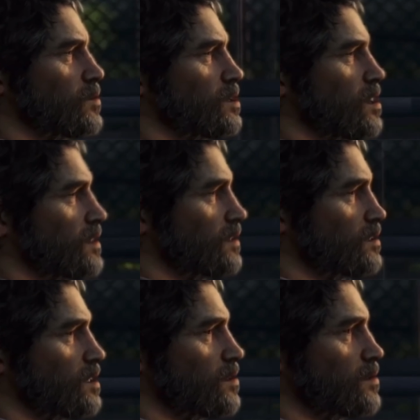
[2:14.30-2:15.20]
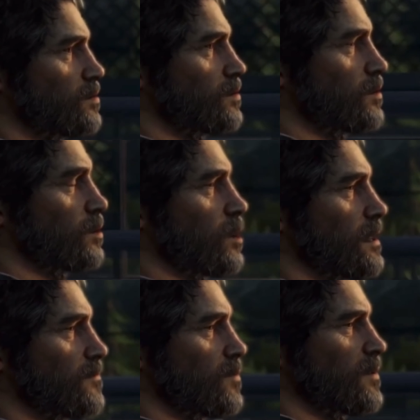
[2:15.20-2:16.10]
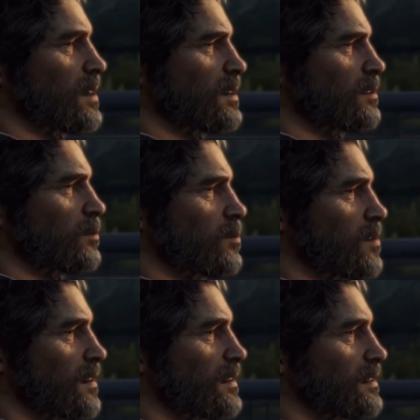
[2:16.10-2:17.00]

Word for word: Оказывается, таких как ты много.